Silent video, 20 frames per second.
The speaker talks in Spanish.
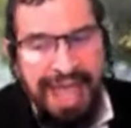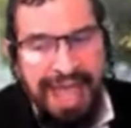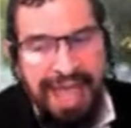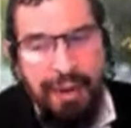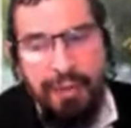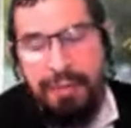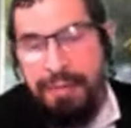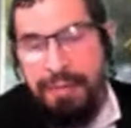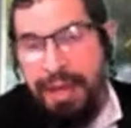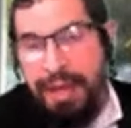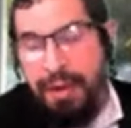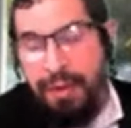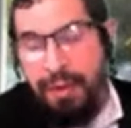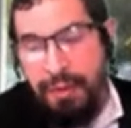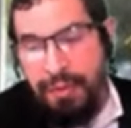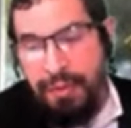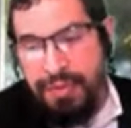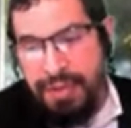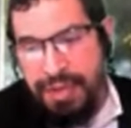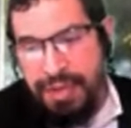que un mero
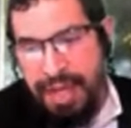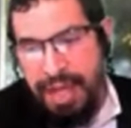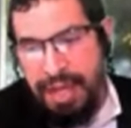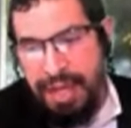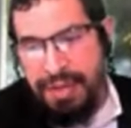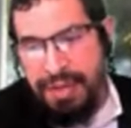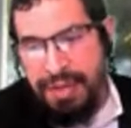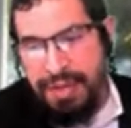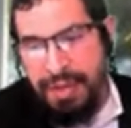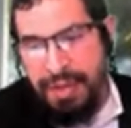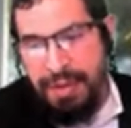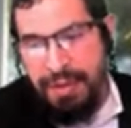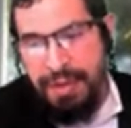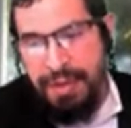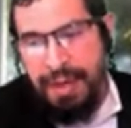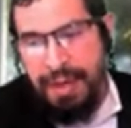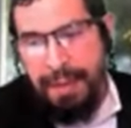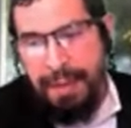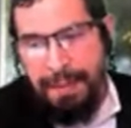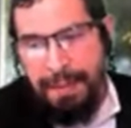consenso
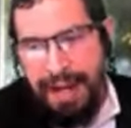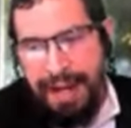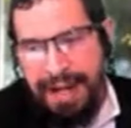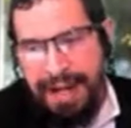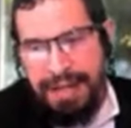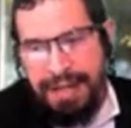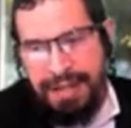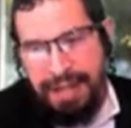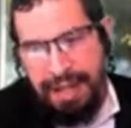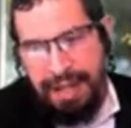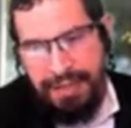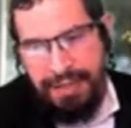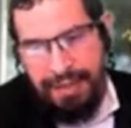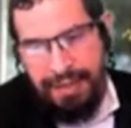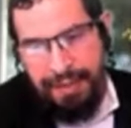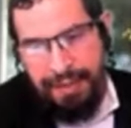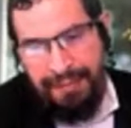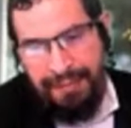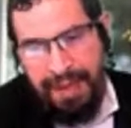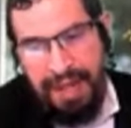para el
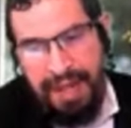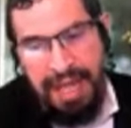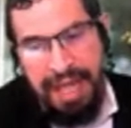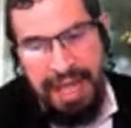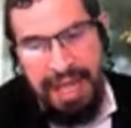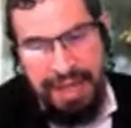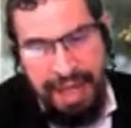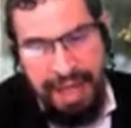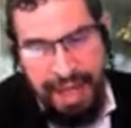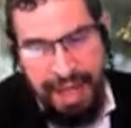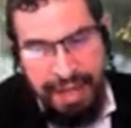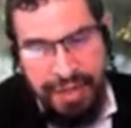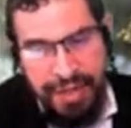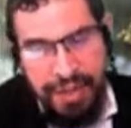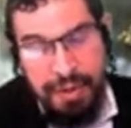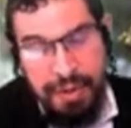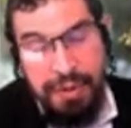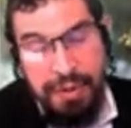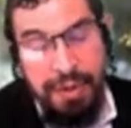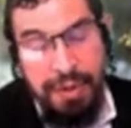censo. Y de
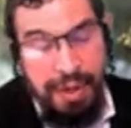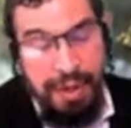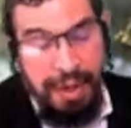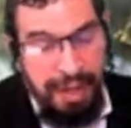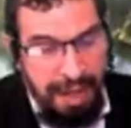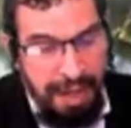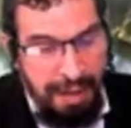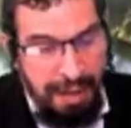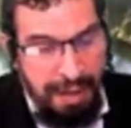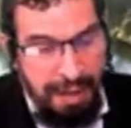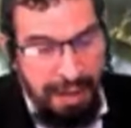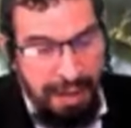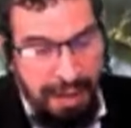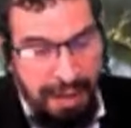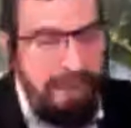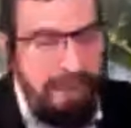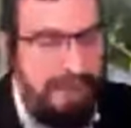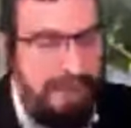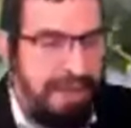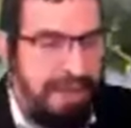hecho, realmente
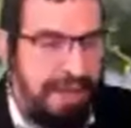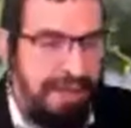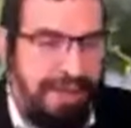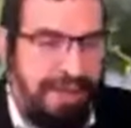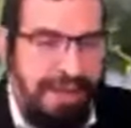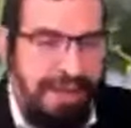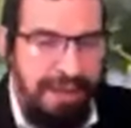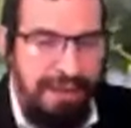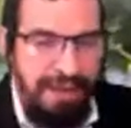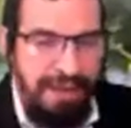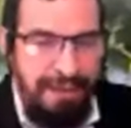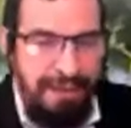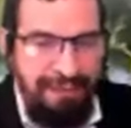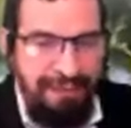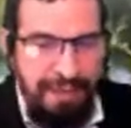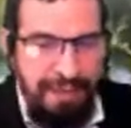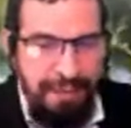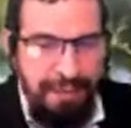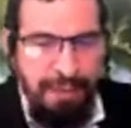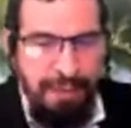lo está haciendo.
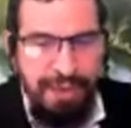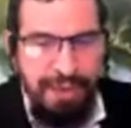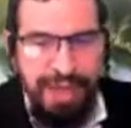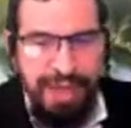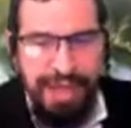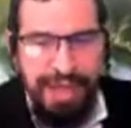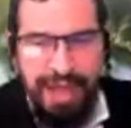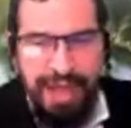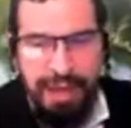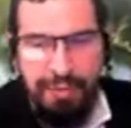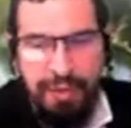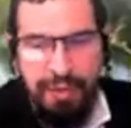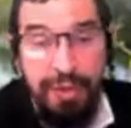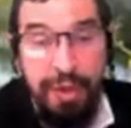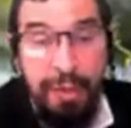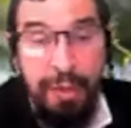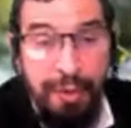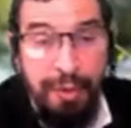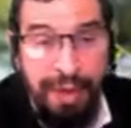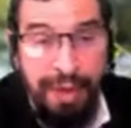Vemos que en el mundo
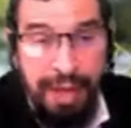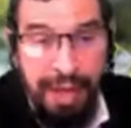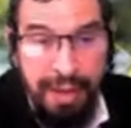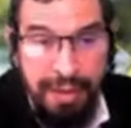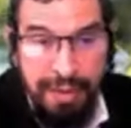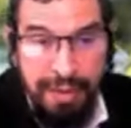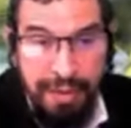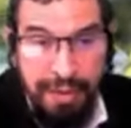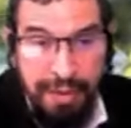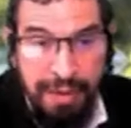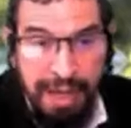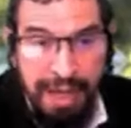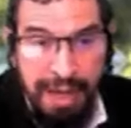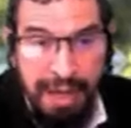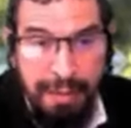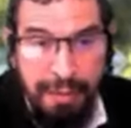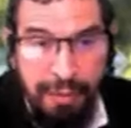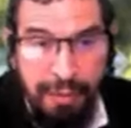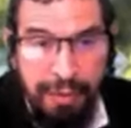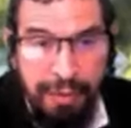moderno, en el
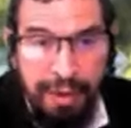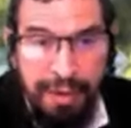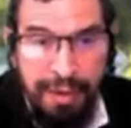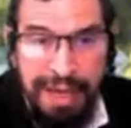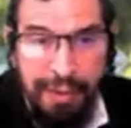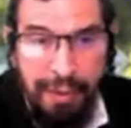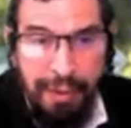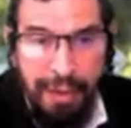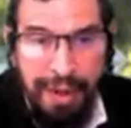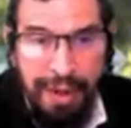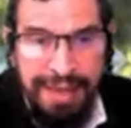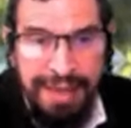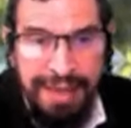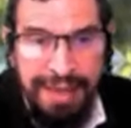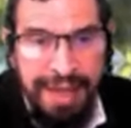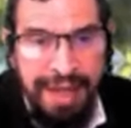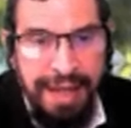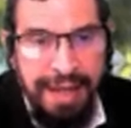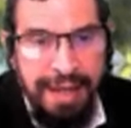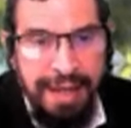mundo de hoy
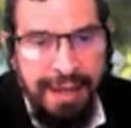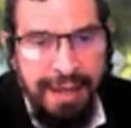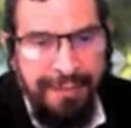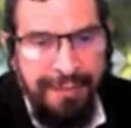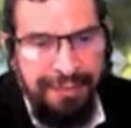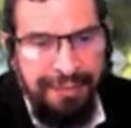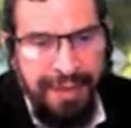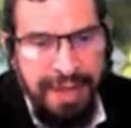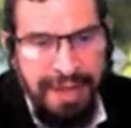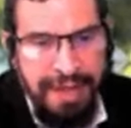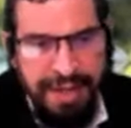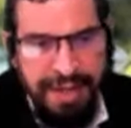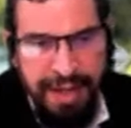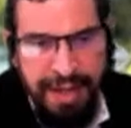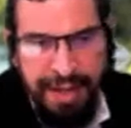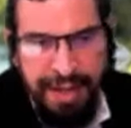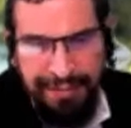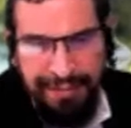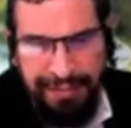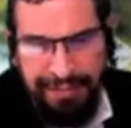día,
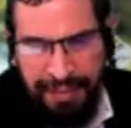¿sí?